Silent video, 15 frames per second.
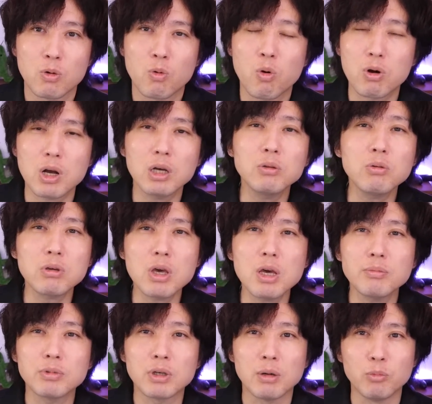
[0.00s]
他の
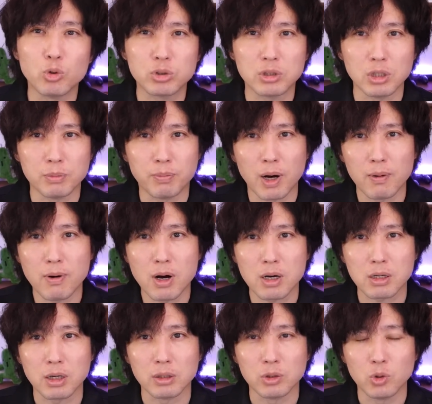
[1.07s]
ゲームが持ってる
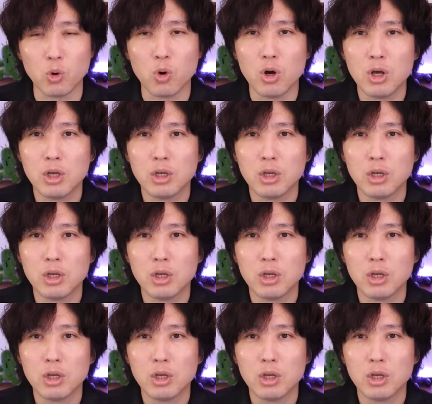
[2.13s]
パワー感の